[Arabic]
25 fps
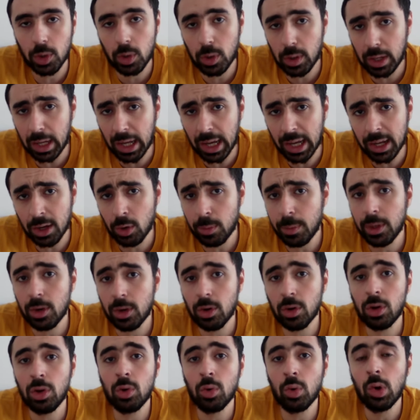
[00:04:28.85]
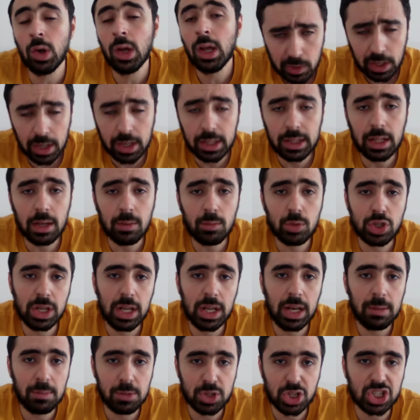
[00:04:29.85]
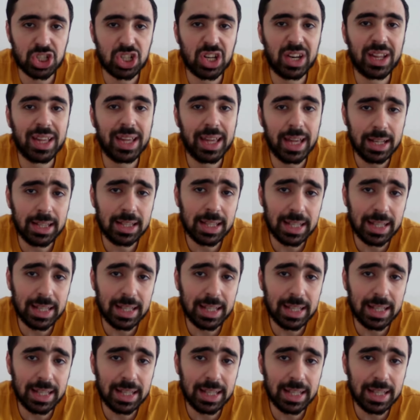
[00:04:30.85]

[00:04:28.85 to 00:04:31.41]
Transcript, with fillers: له لا وبيقول له ان المشكله مش عشان الكارت